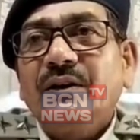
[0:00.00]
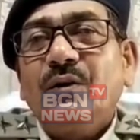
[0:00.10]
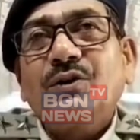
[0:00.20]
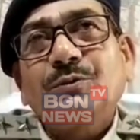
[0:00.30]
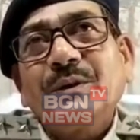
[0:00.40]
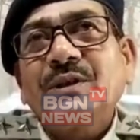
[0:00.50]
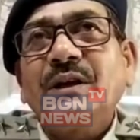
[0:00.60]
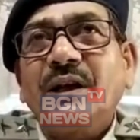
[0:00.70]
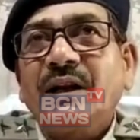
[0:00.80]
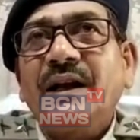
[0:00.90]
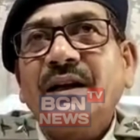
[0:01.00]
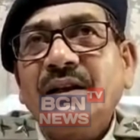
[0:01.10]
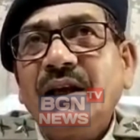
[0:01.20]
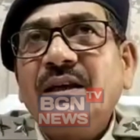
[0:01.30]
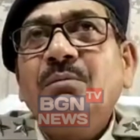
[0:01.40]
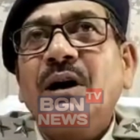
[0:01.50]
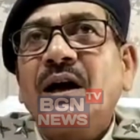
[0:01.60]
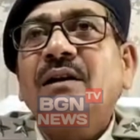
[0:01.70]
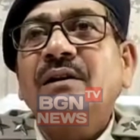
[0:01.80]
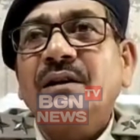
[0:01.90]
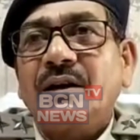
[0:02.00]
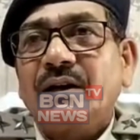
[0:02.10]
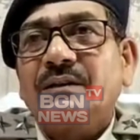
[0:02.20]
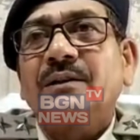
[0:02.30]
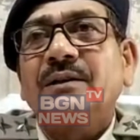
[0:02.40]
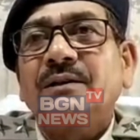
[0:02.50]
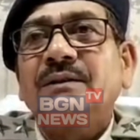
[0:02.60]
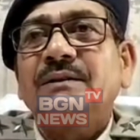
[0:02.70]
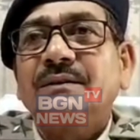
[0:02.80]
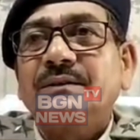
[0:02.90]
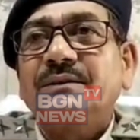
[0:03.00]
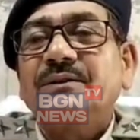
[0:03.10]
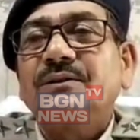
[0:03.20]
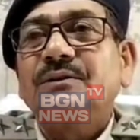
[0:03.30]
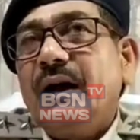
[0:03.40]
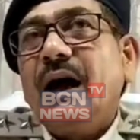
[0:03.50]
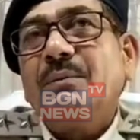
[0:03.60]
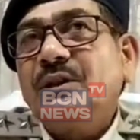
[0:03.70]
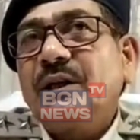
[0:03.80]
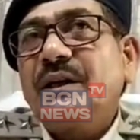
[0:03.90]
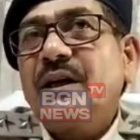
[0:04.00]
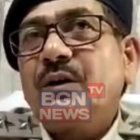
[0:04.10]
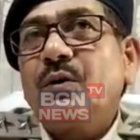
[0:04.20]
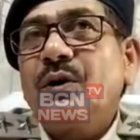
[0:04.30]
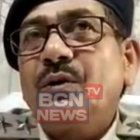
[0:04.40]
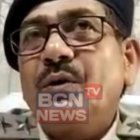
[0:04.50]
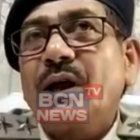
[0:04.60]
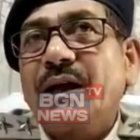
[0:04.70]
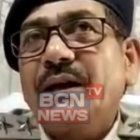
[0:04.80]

और स्पेशल टारगेट यही मकान किया गया था दूध अभी तक इनका कोई रिकॉर्ड आया